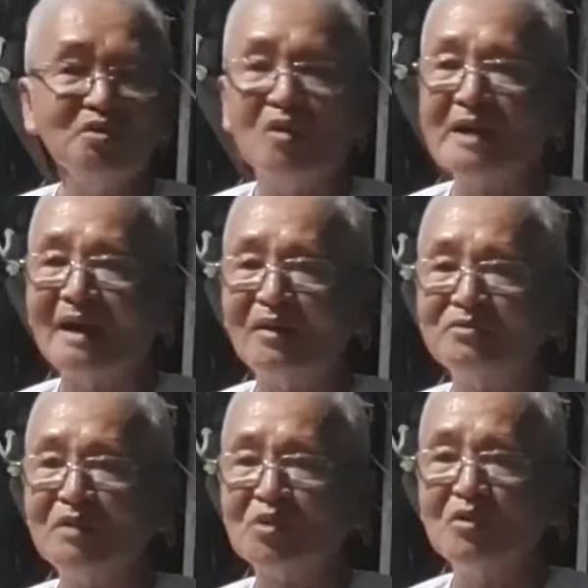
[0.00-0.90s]
có chỗ nào
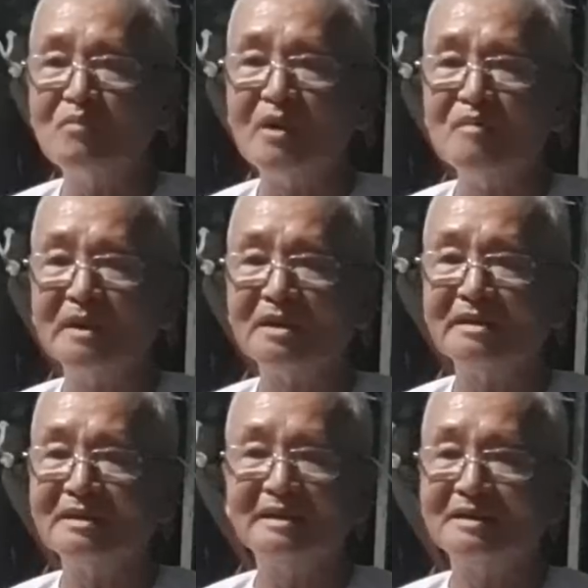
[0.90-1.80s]
ông giáo chủ ông biểu mình là
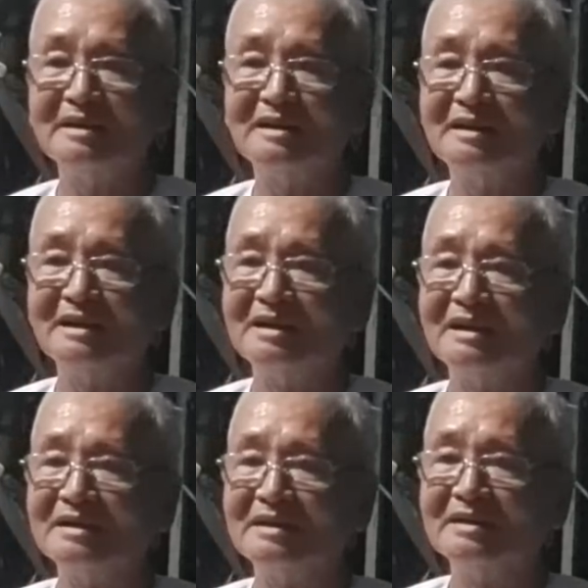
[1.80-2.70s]
là, là, là,
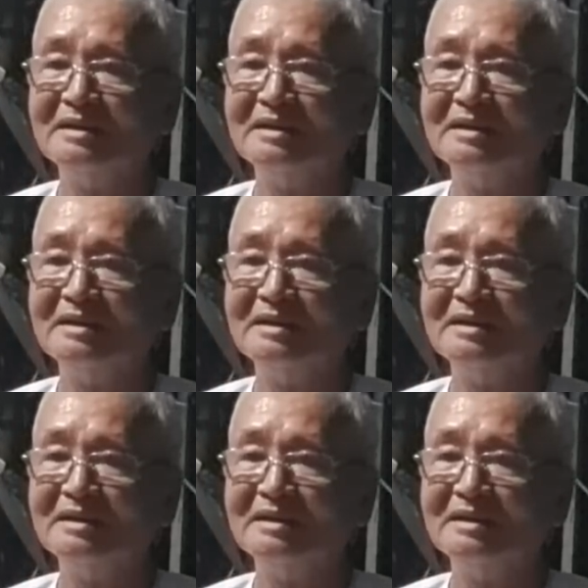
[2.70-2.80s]
là